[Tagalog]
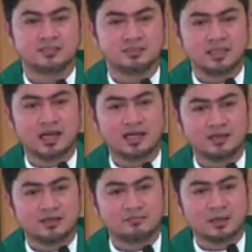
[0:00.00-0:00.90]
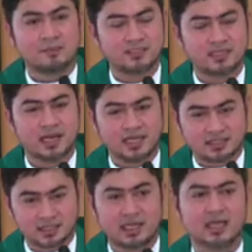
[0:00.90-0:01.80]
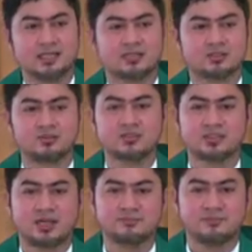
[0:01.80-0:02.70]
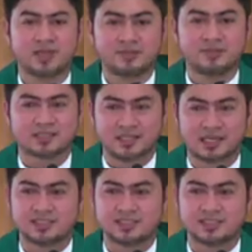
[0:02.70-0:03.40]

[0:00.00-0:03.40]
na mapagnilayan nila kung saang buhay ba talaga